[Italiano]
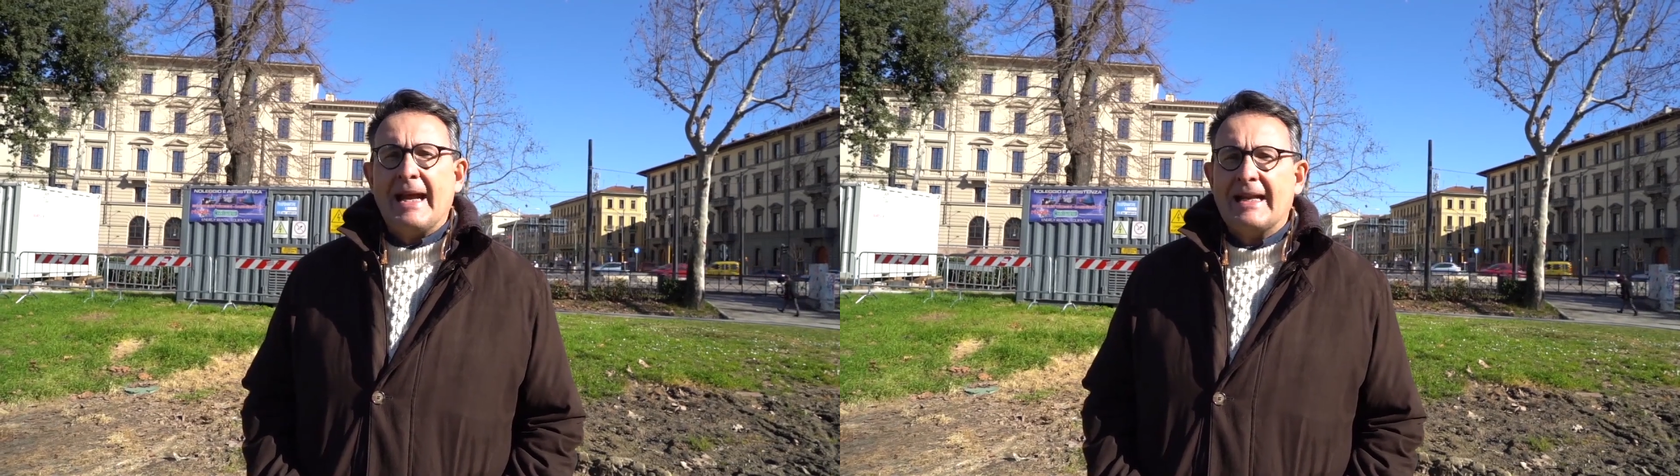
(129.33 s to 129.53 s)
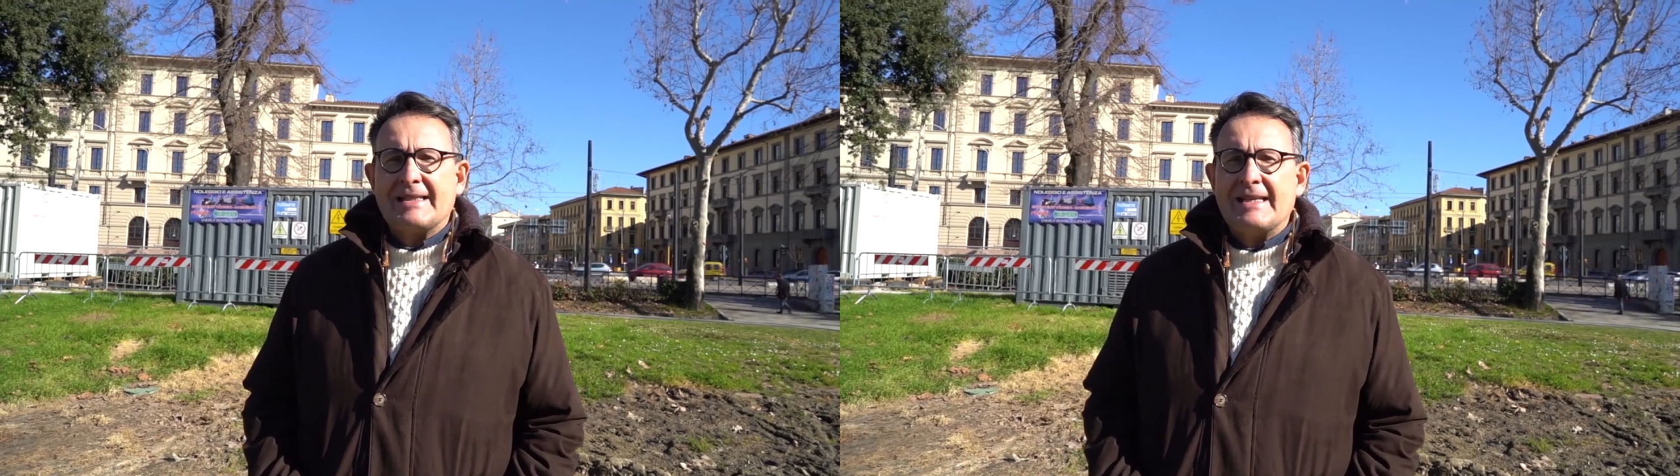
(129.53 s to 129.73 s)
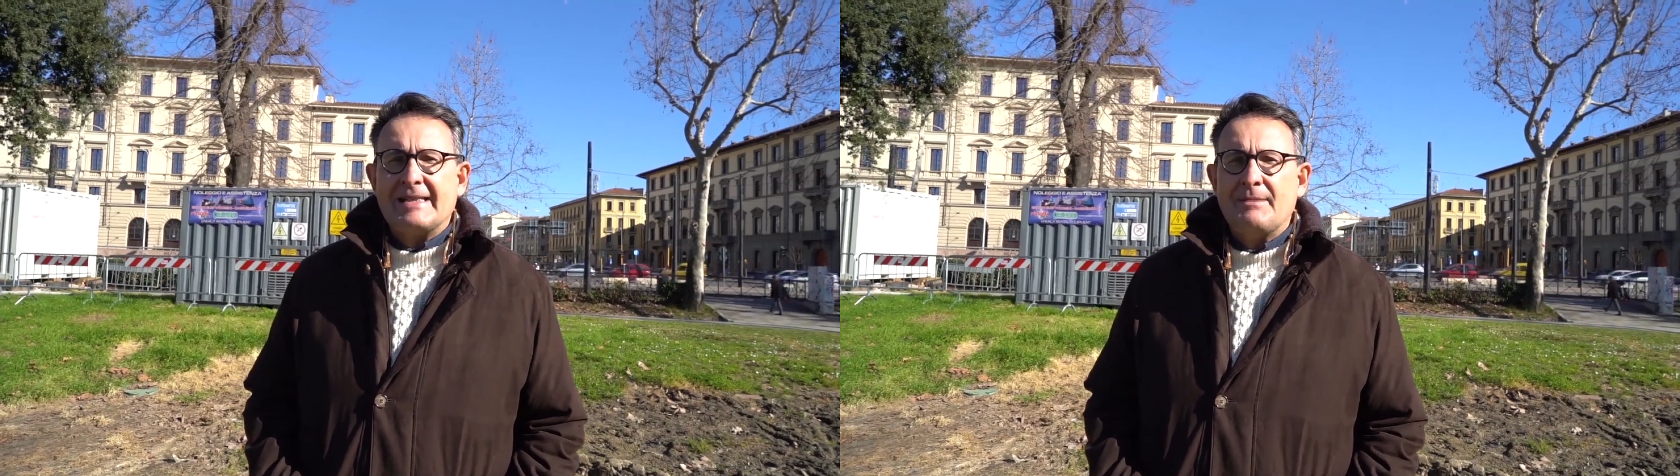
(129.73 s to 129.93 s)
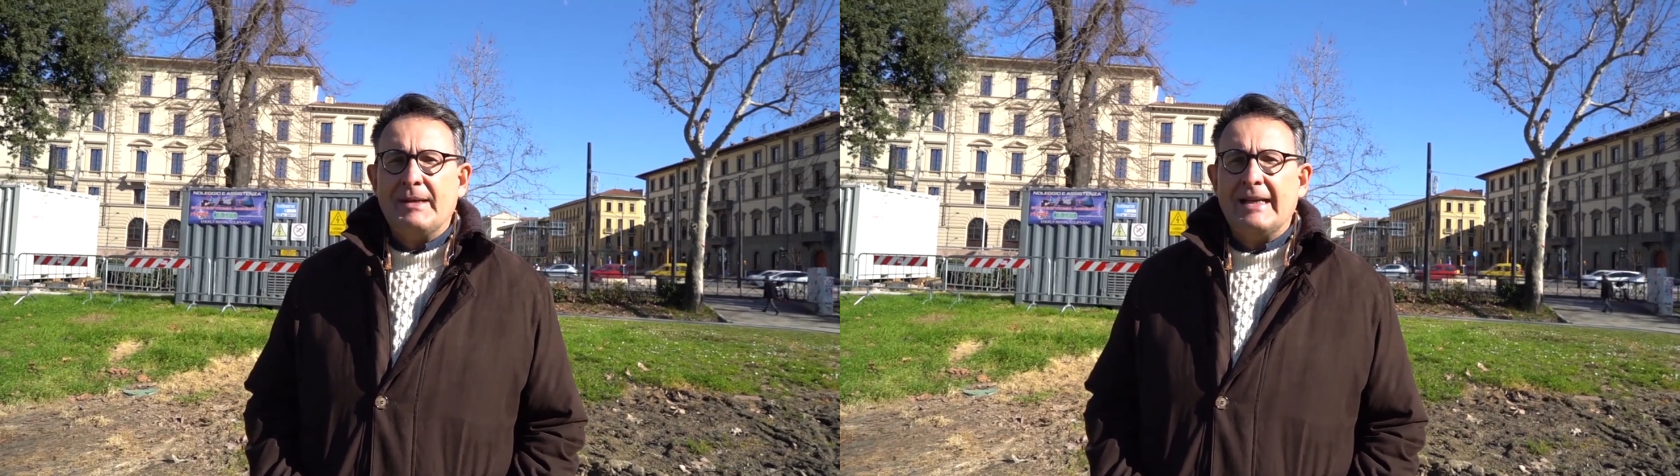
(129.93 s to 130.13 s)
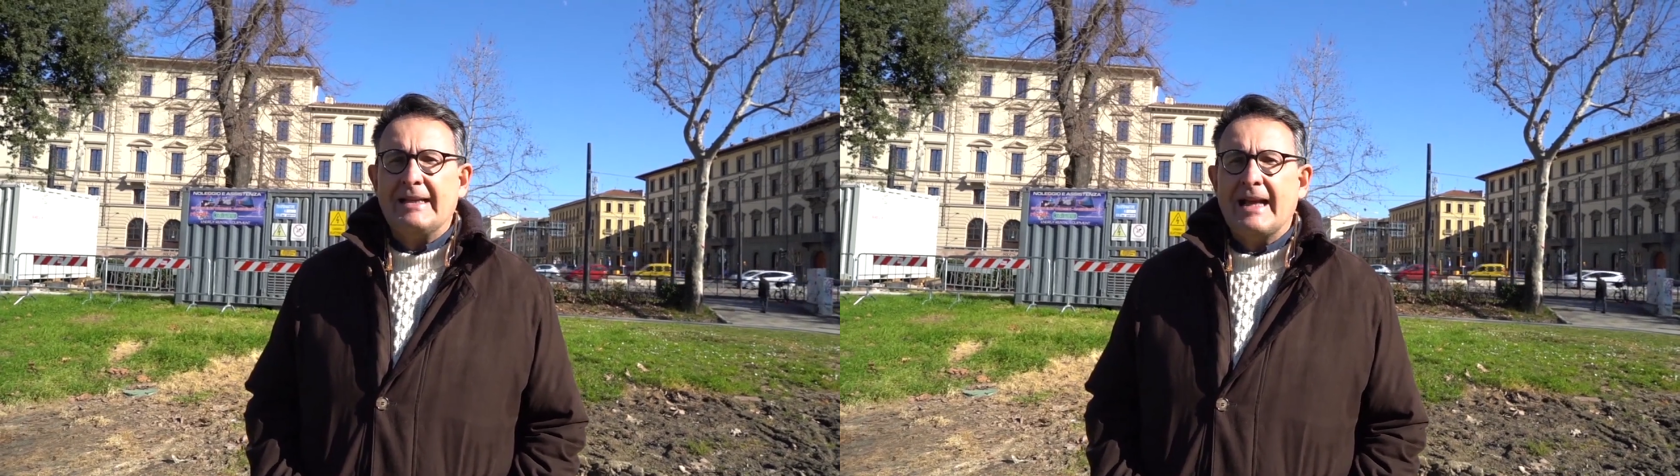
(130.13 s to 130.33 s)
alla
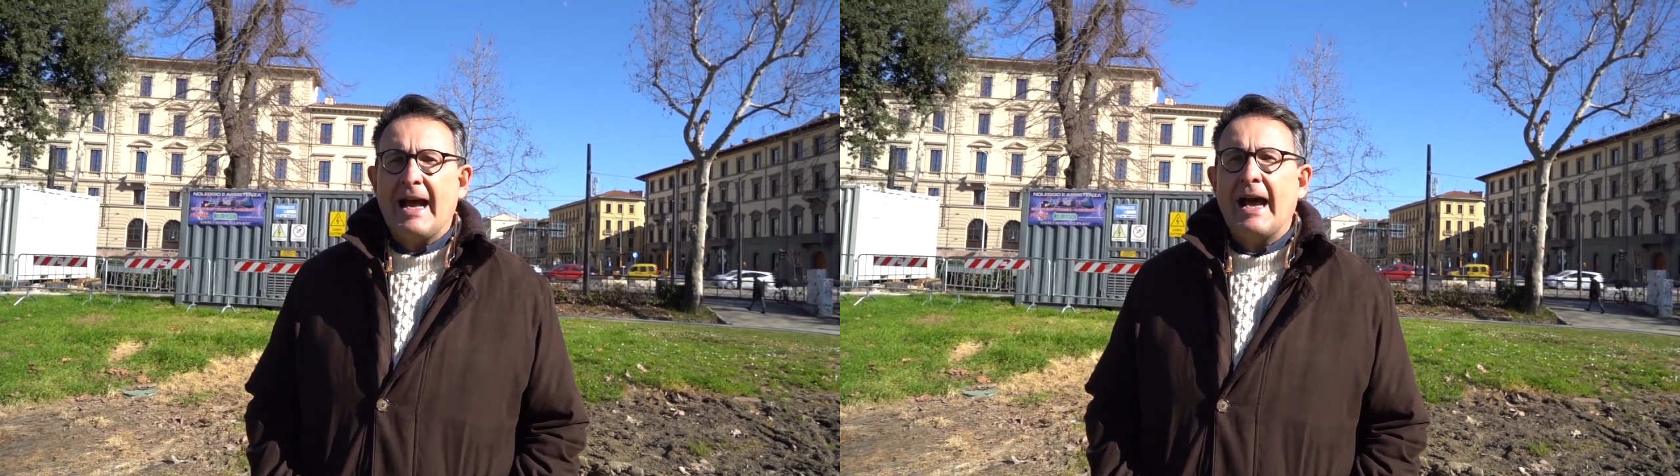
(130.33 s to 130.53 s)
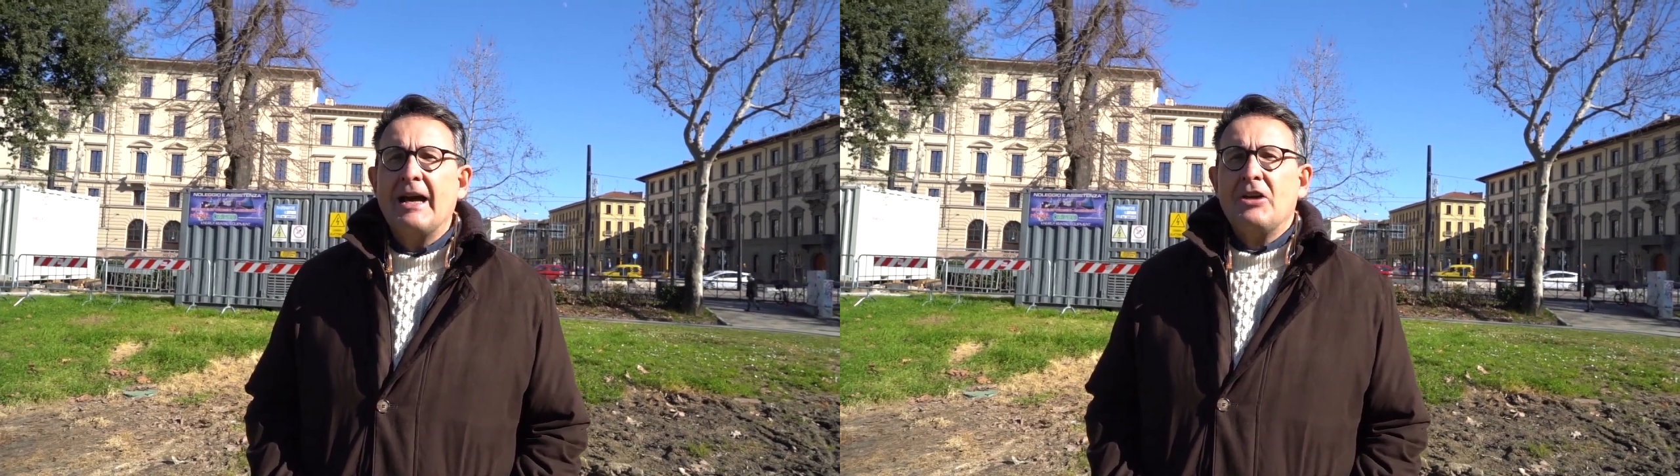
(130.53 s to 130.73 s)
sensibilità